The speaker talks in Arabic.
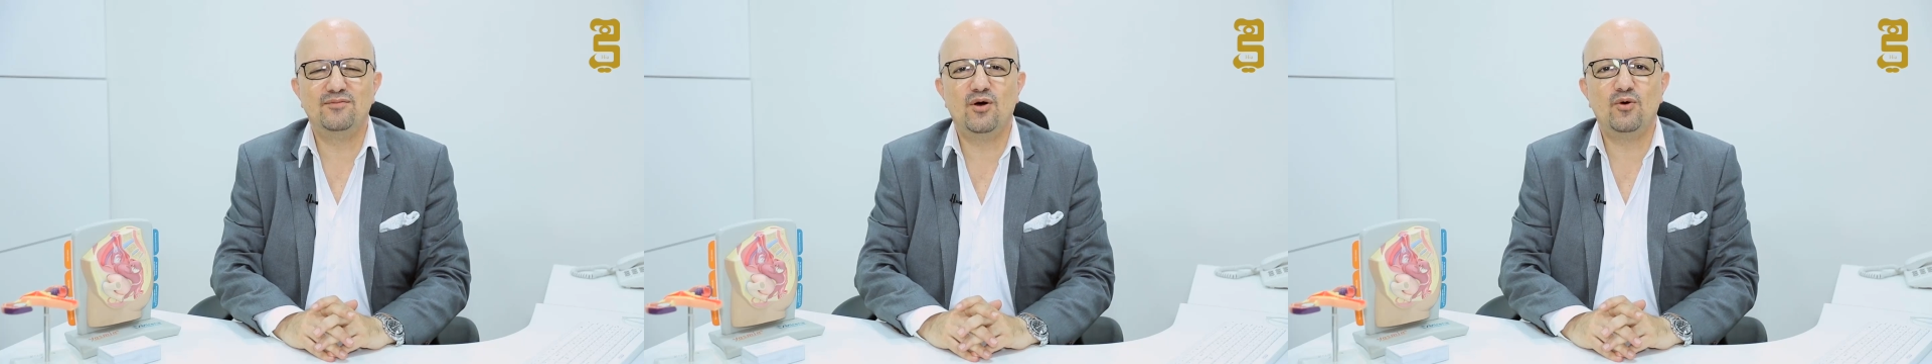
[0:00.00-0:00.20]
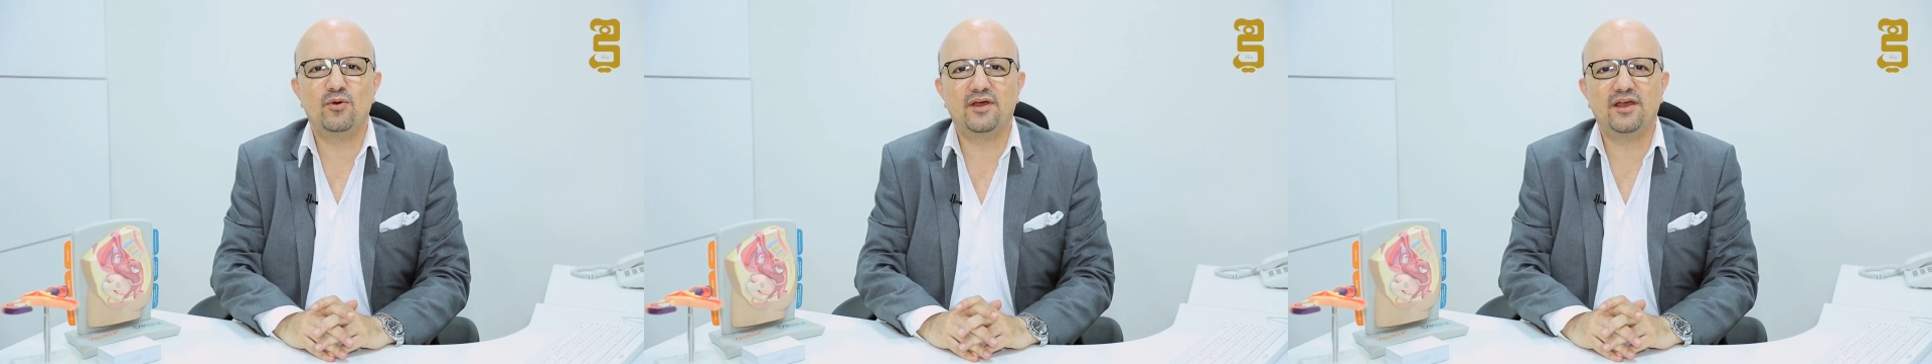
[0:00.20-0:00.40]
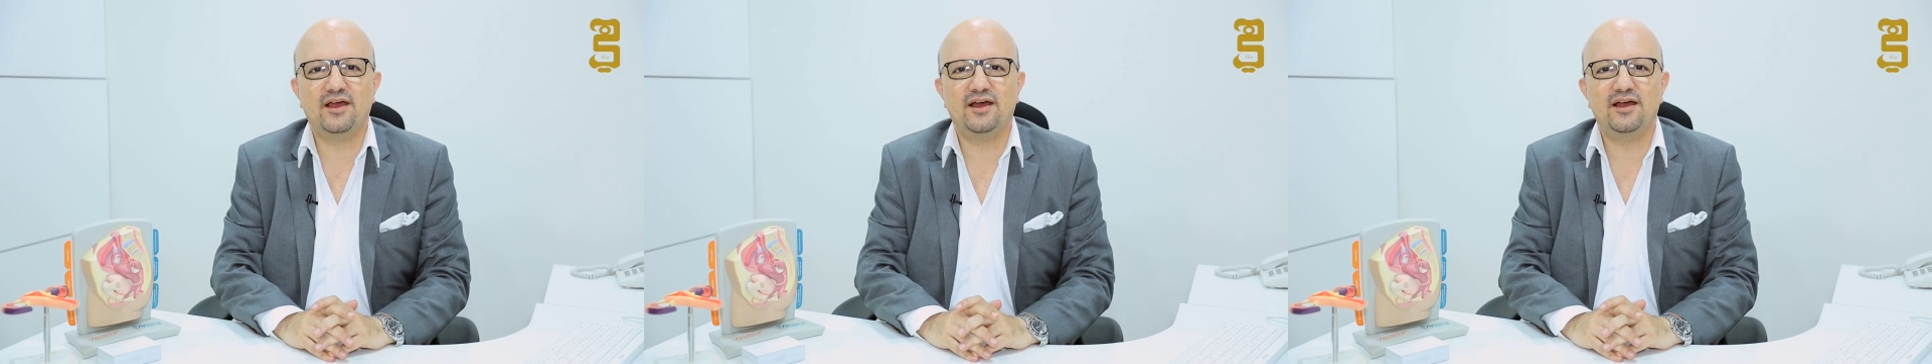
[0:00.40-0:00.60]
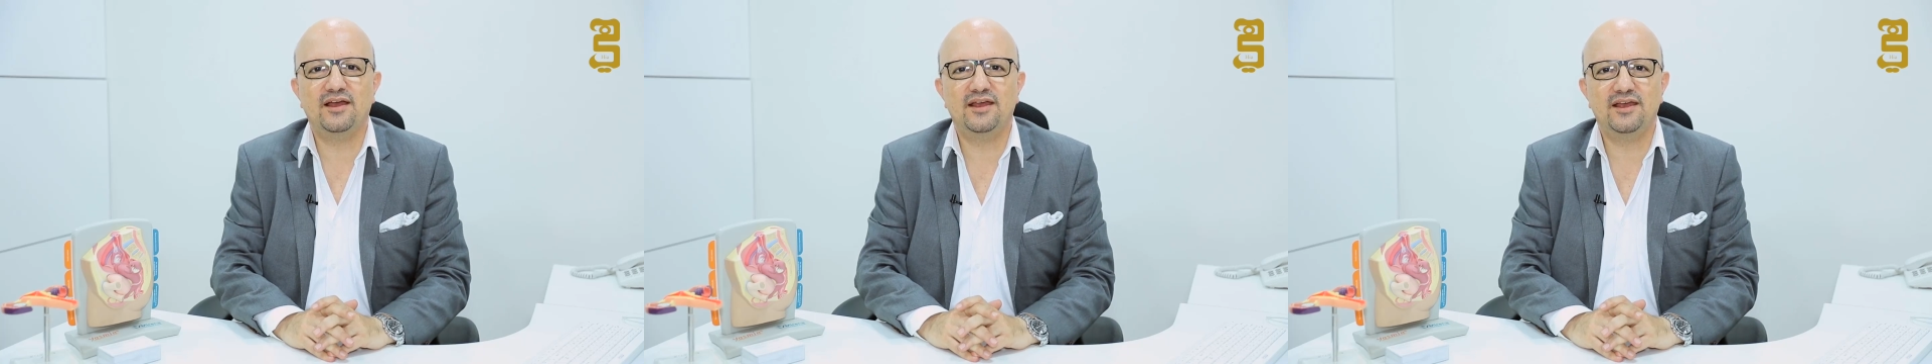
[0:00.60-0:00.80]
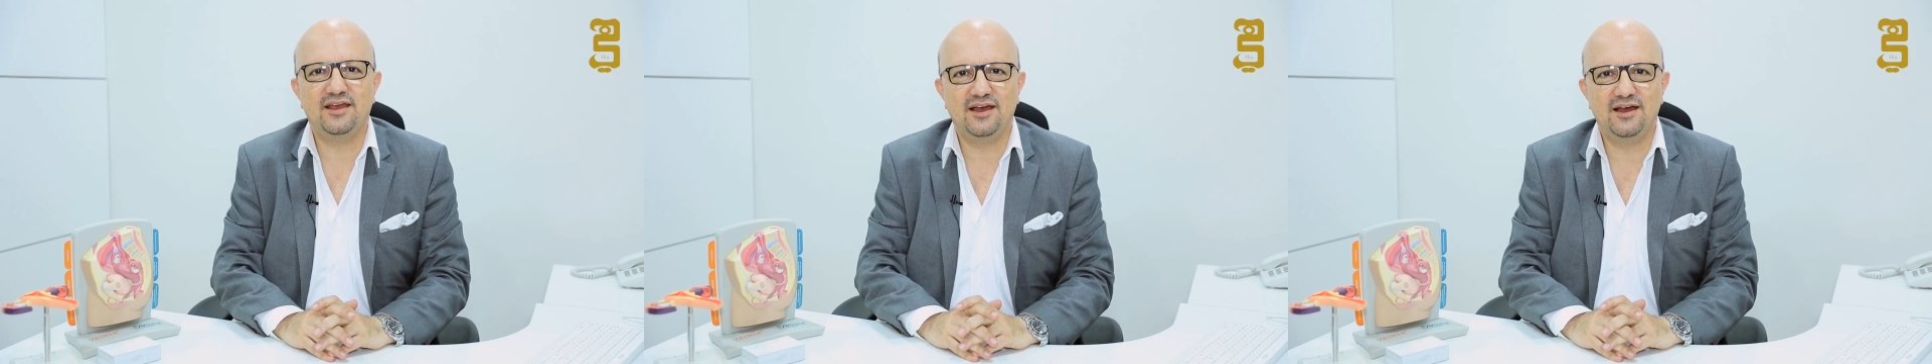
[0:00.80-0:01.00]
موقع
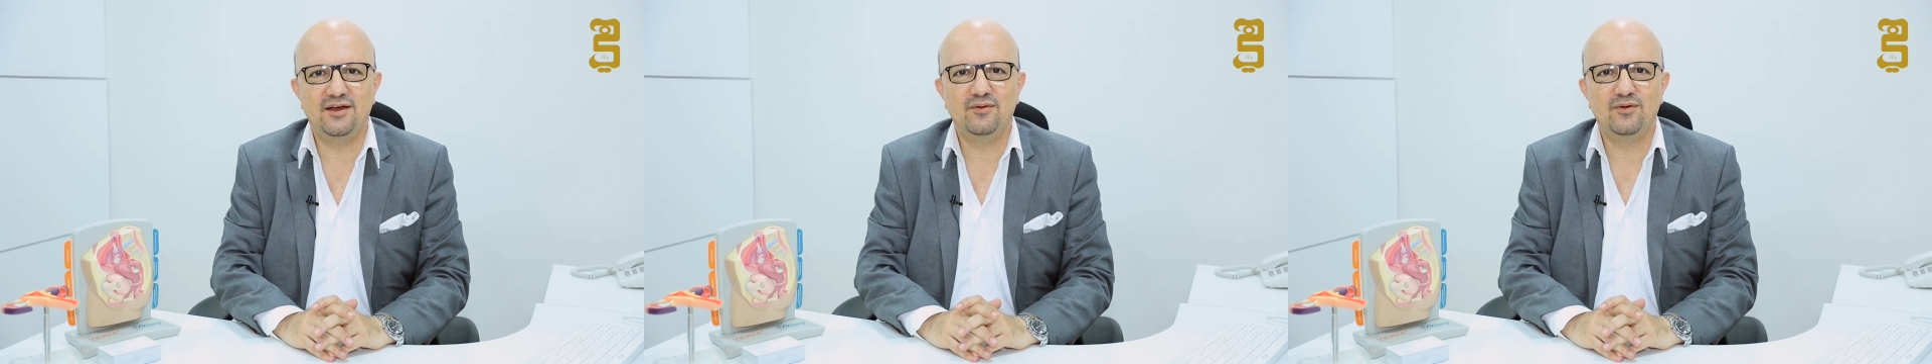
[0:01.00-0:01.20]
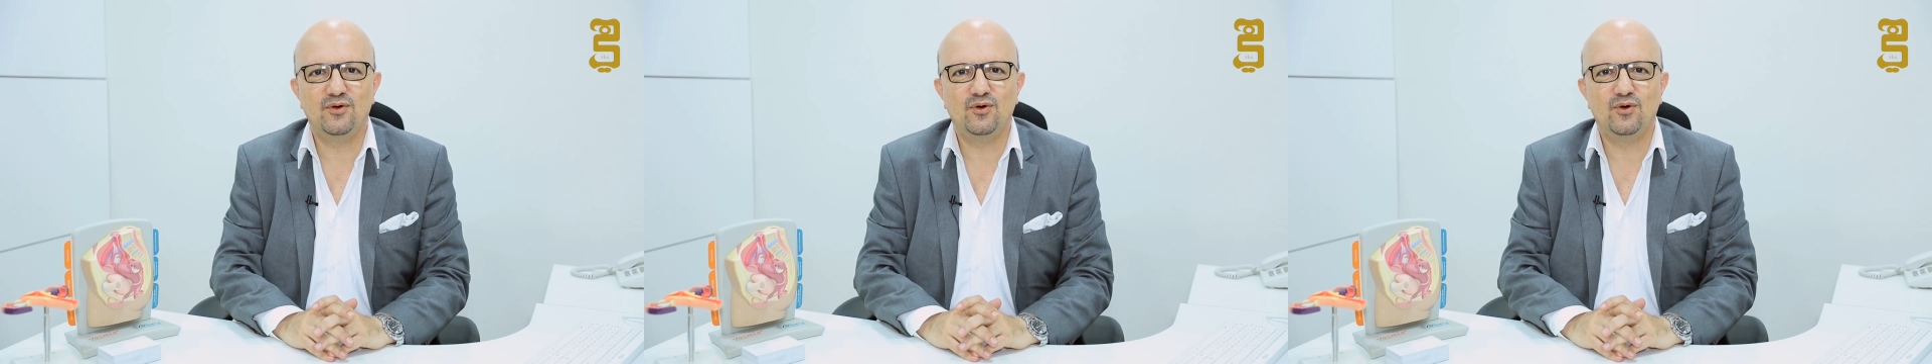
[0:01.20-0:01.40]
هي